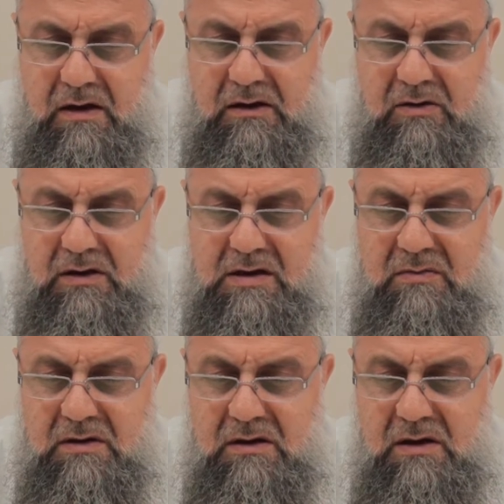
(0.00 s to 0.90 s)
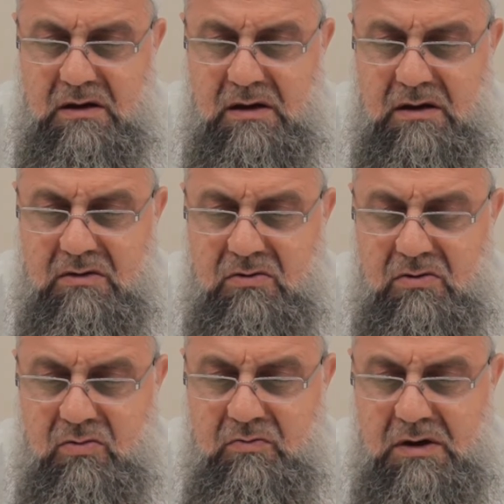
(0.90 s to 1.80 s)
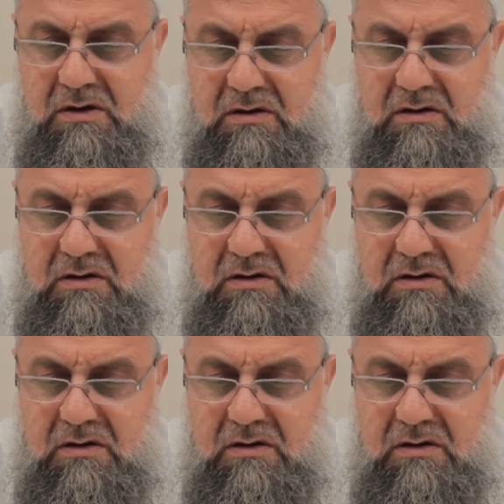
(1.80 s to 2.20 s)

allah Teala isimle de el-hakkul mübin.